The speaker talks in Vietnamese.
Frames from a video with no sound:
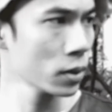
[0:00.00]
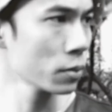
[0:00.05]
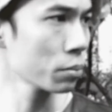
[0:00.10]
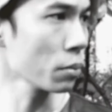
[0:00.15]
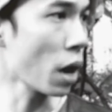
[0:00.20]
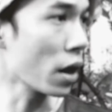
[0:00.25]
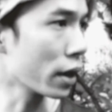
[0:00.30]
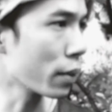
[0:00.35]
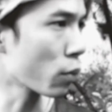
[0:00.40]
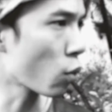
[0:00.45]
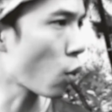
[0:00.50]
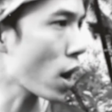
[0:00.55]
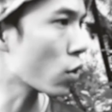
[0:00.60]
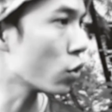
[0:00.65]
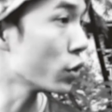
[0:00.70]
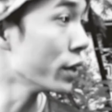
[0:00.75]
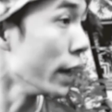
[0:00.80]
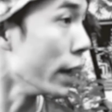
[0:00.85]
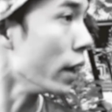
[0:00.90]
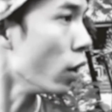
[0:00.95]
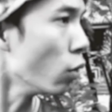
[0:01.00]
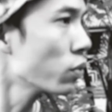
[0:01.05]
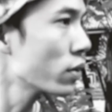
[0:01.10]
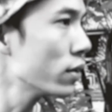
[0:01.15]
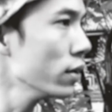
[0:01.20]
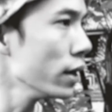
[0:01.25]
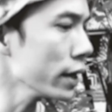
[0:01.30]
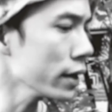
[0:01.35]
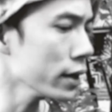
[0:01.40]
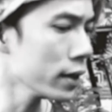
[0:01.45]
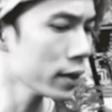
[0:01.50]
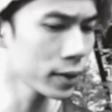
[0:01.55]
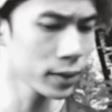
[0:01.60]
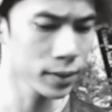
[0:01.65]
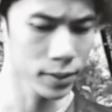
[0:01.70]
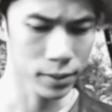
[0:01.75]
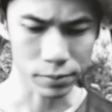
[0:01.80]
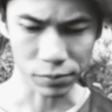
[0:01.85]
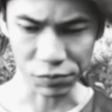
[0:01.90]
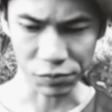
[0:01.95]
Bao năm qua con để ông cưỡi
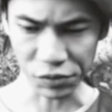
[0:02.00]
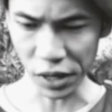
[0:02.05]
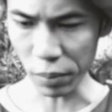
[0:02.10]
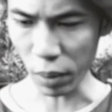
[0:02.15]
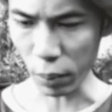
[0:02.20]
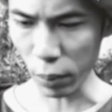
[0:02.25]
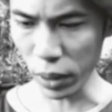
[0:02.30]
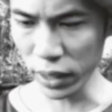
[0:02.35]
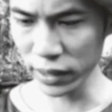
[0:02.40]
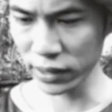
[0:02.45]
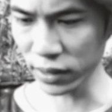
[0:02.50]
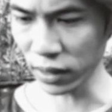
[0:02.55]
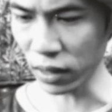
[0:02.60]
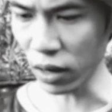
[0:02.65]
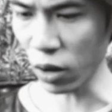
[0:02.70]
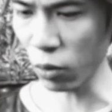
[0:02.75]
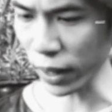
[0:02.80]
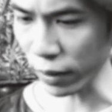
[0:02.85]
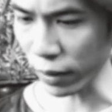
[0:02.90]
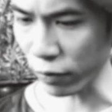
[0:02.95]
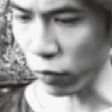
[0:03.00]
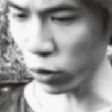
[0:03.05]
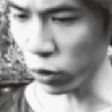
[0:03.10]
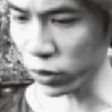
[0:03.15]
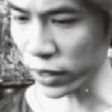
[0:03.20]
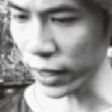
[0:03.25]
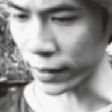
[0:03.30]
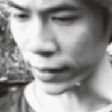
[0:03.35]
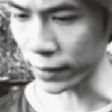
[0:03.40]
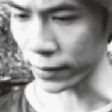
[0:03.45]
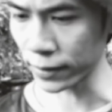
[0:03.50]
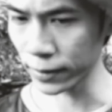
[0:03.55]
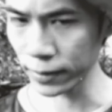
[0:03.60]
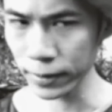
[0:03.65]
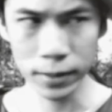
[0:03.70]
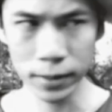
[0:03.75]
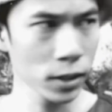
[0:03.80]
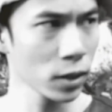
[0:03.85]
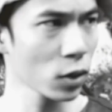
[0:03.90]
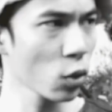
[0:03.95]
Vậy mà bây giờ ông lại vô tình
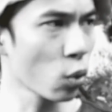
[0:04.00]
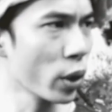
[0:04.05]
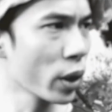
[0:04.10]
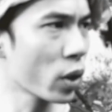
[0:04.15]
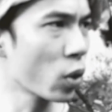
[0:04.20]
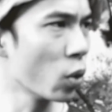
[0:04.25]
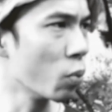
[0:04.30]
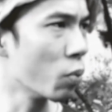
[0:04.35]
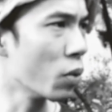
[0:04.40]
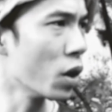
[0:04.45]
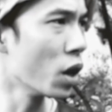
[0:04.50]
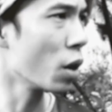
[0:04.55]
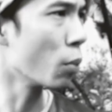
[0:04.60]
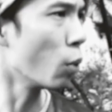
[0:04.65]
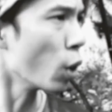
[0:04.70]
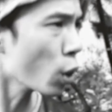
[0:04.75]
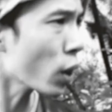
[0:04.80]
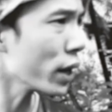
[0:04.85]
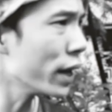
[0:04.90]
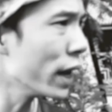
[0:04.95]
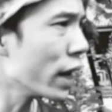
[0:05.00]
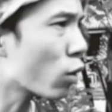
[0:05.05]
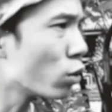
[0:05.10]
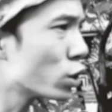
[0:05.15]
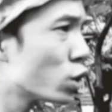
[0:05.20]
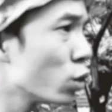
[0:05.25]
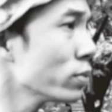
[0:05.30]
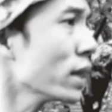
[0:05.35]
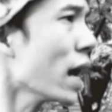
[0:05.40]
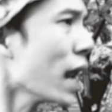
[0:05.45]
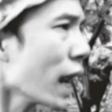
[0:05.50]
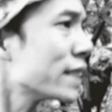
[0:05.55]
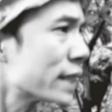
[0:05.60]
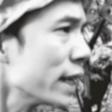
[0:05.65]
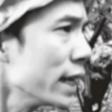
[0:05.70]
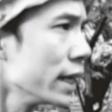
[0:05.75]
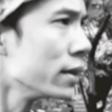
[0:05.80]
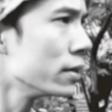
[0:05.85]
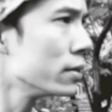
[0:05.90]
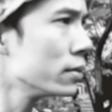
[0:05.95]
Thế cuối cùng mối quan hệ của chúng ta là
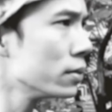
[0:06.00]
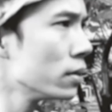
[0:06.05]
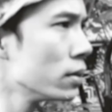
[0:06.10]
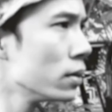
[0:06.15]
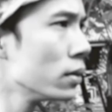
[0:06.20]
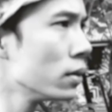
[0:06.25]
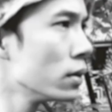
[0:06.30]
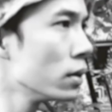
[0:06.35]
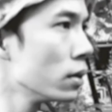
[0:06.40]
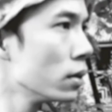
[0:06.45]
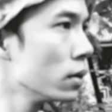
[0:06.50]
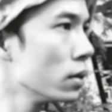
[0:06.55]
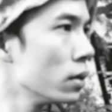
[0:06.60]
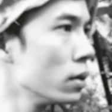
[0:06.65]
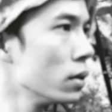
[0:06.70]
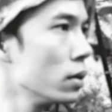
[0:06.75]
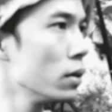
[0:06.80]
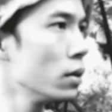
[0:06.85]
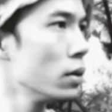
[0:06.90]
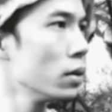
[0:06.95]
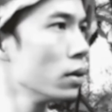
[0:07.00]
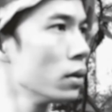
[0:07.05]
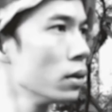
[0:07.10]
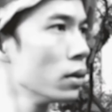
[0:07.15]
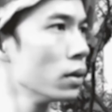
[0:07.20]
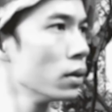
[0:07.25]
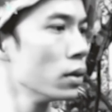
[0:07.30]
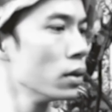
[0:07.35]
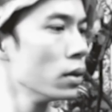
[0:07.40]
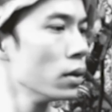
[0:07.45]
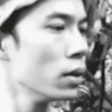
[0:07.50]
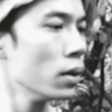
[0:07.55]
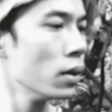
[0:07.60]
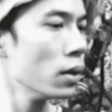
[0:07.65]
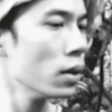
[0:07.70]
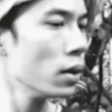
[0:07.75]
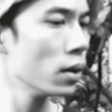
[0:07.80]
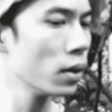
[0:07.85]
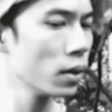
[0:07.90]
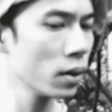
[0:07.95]
gì? Là trên tình bạn, dưới
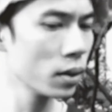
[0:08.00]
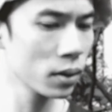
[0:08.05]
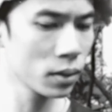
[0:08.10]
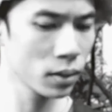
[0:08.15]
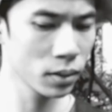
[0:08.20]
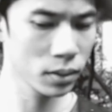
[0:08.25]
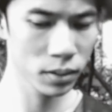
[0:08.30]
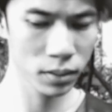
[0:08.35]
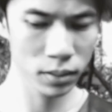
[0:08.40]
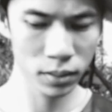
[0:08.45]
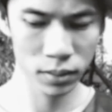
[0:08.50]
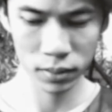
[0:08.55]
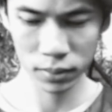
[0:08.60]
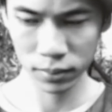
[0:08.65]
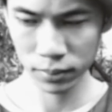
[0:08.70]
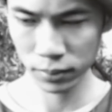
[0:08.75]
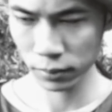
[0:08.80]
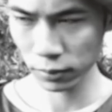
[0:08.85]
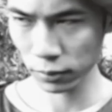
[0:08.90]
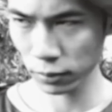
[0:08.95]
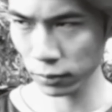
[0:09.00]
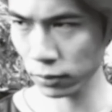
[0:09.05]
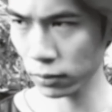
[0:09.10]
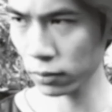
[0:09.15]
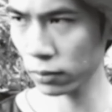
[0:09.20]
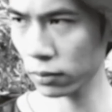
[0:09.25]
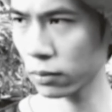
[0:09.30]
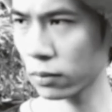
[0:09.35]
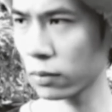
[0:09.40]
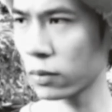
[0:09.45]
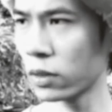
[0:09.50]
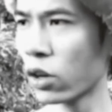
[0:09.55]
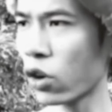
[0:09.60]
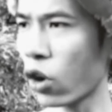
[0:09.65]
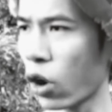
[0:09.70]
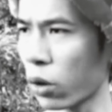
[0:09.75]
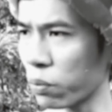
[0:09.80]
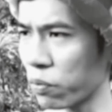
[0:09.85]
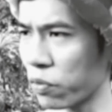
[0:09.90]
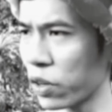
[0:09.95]
tình thân
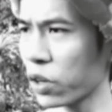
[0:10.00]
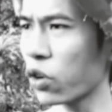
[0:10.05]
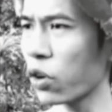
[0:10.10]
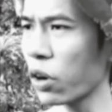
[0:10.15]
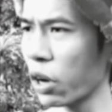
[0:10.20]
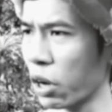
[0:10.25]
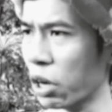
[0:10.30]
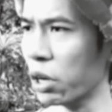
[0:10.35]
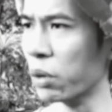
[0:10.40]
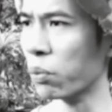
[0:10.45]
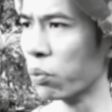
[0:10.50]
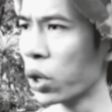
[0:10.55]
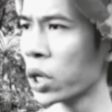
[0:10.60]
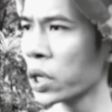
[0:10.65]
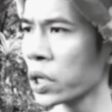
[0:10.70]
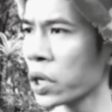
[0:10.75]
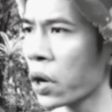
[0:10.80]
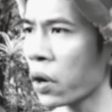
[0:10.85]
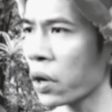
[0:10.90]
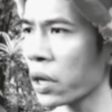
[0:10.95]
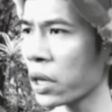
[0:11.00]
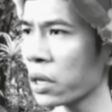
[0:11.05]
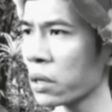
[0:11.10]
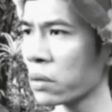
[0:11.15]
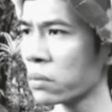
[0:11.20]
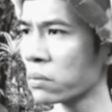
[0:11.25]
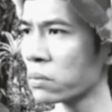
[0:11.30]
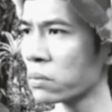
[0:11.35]
Nhưng con vẫn có lời muốn nói